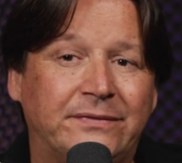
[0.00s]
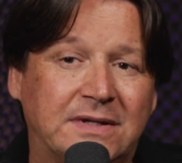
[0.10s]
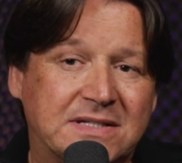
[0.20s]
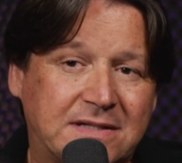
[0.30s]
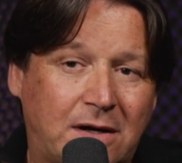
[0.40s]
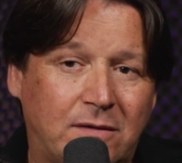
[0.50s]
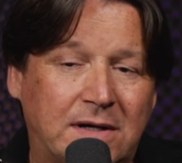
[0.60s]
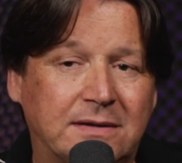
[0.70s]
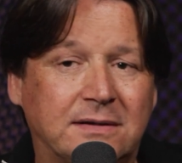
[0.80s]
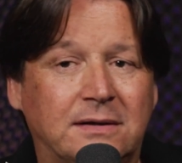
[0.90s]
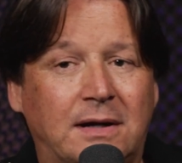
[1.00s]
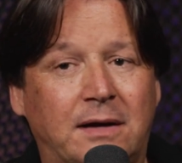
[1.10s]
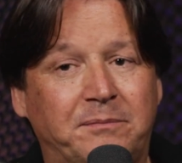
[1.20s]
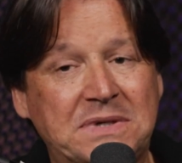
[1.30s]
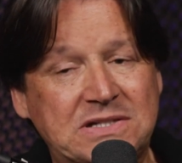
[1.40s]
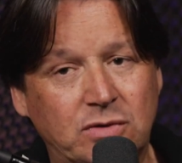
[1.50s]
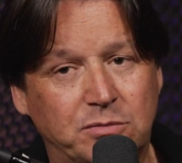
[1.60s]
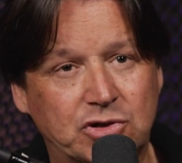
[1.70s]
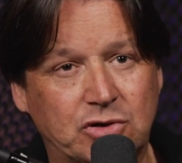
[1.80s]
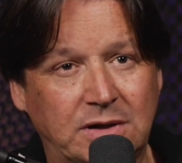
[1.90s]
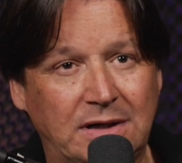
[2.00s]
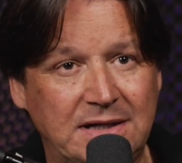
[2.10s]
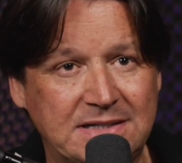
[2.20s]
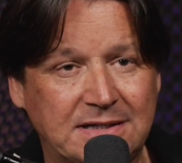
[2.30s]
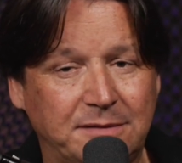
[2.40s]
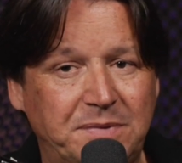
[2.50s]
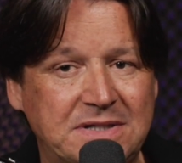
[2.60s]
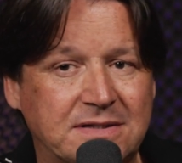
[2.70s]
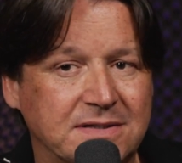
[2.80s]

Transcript: Das dauert, äh, bis du mal schon gelistet bist.